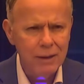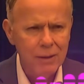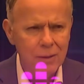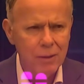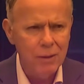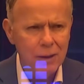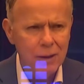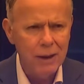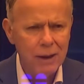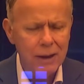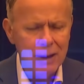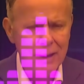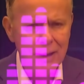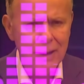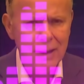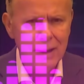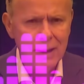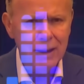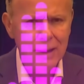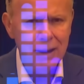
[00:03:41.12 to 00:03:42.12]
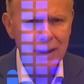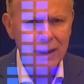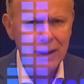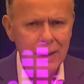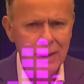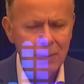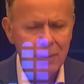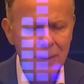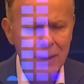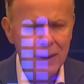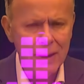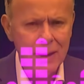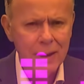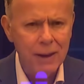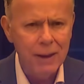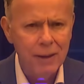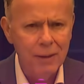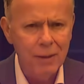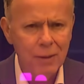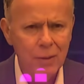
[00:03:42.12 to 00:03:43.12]
de Gortari ni Enrique Peña
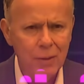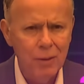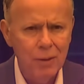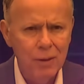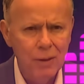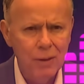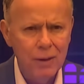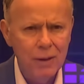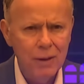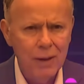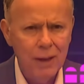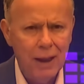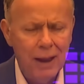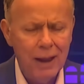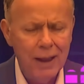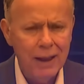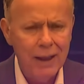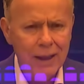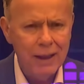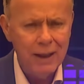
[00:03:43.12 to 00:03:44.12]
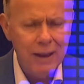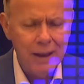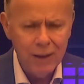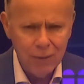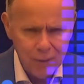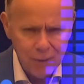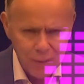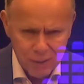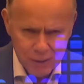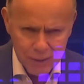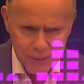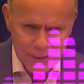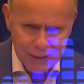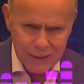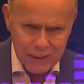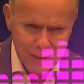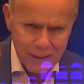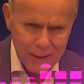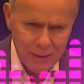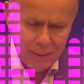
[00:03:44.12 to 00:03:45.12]
Nieto agredieron
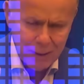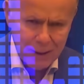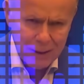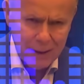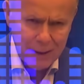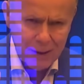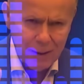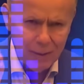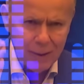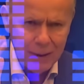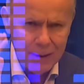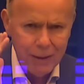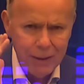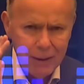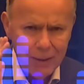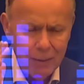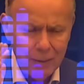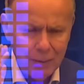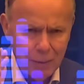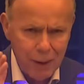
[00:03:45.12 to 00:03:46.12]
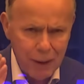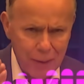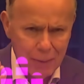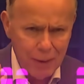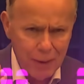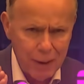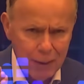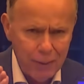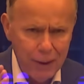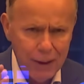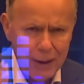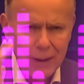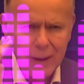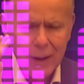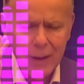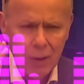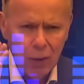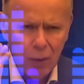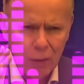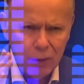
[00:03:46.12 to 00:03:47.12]
sistemáticamente,
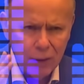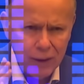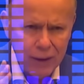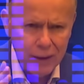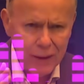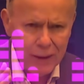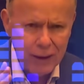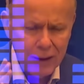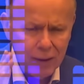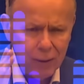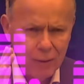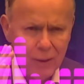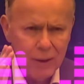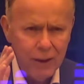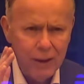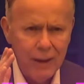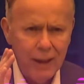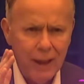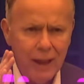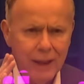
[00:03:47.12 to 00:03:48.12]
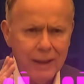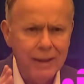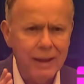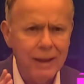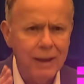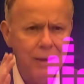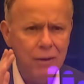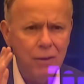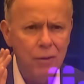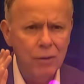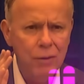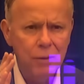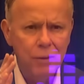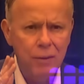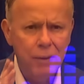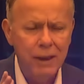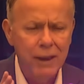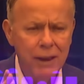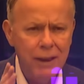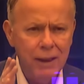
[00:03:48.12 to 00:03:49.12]
verbalmente, ofendieron a tantos
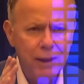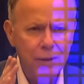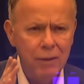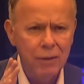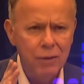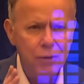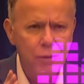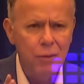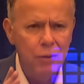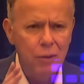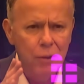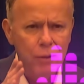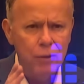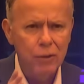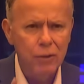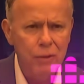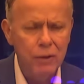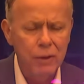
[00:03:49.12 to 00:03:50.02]
mexicanos como lo ha hecho